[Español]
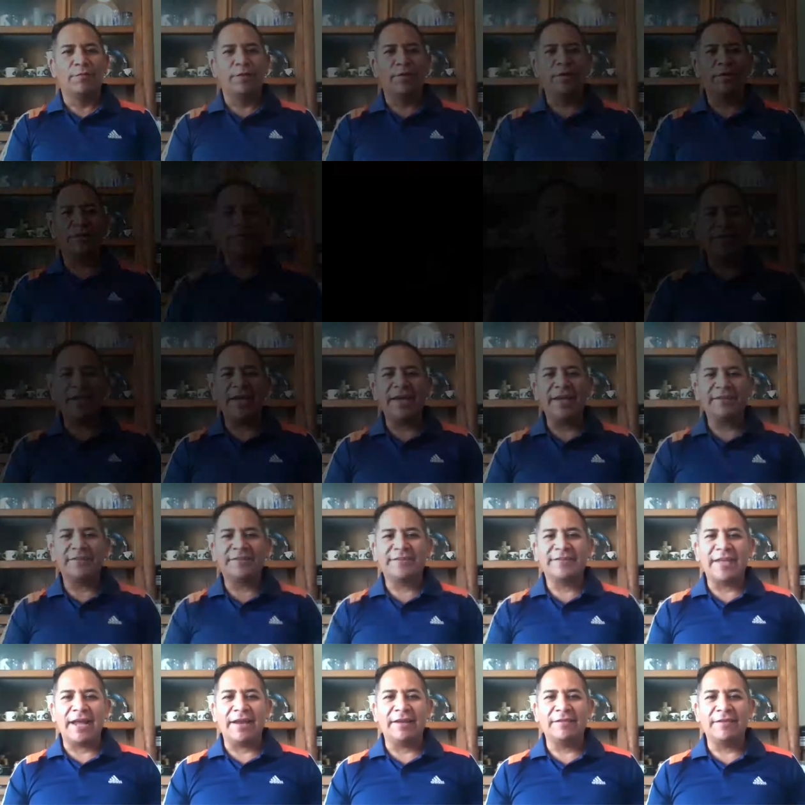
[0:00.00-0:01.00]
Buenos
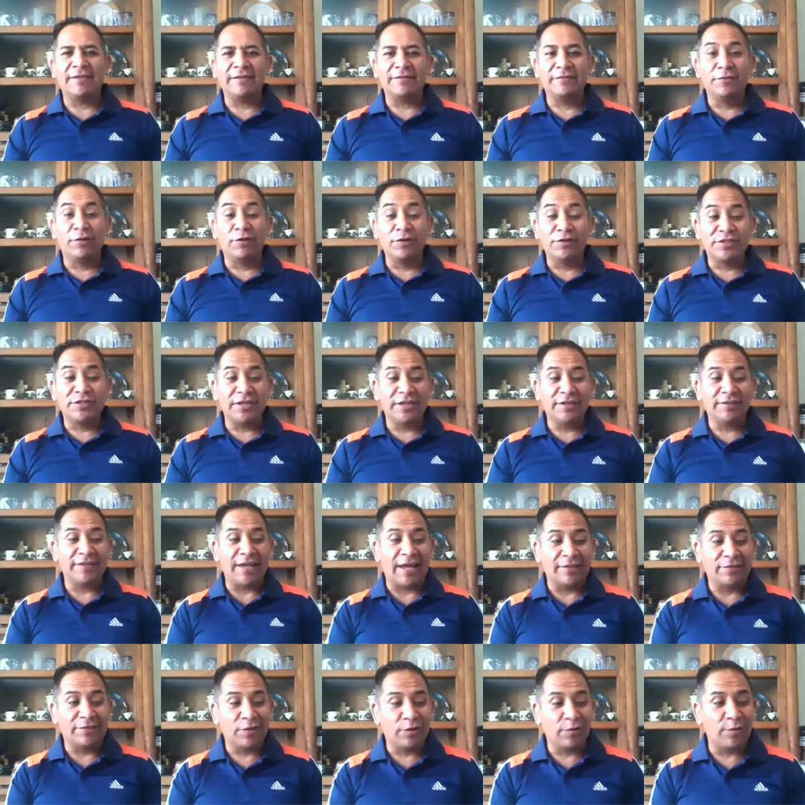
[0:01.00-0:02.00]
días, tardes,
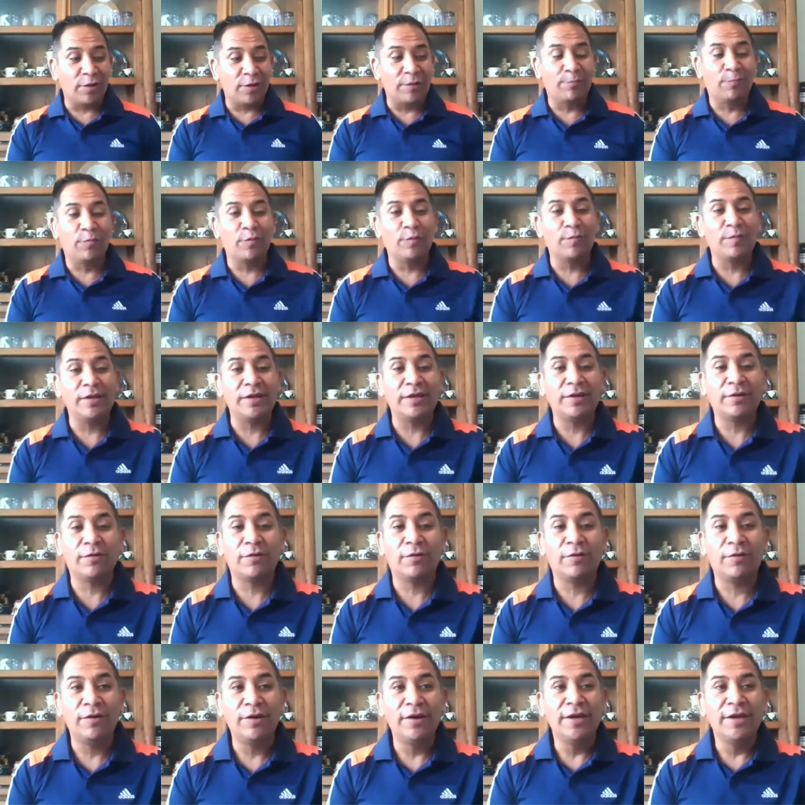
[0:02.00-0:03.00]
noches a todo el
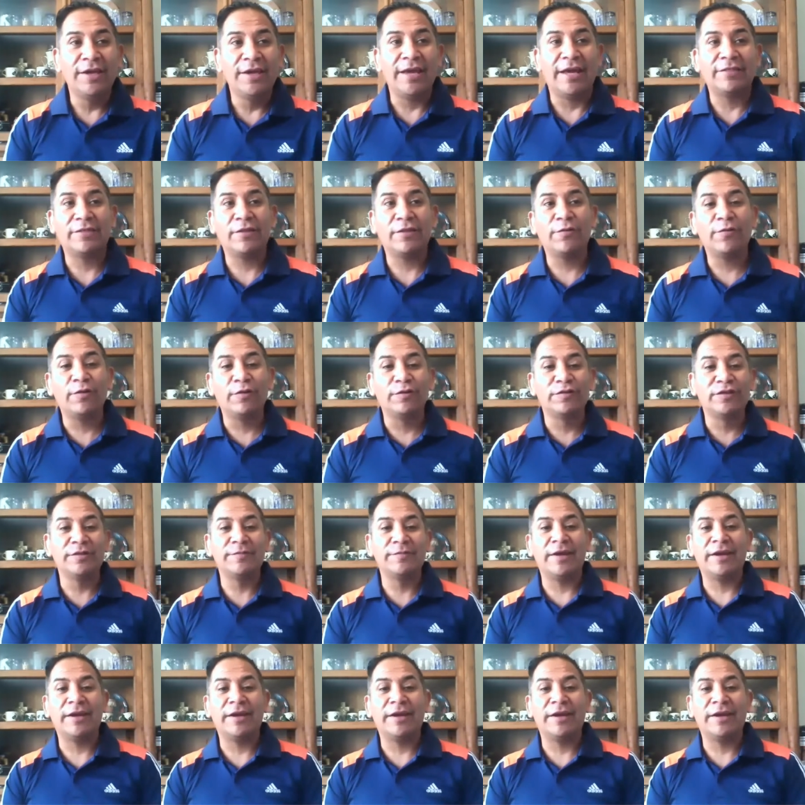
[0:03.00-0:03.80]
público y a todos los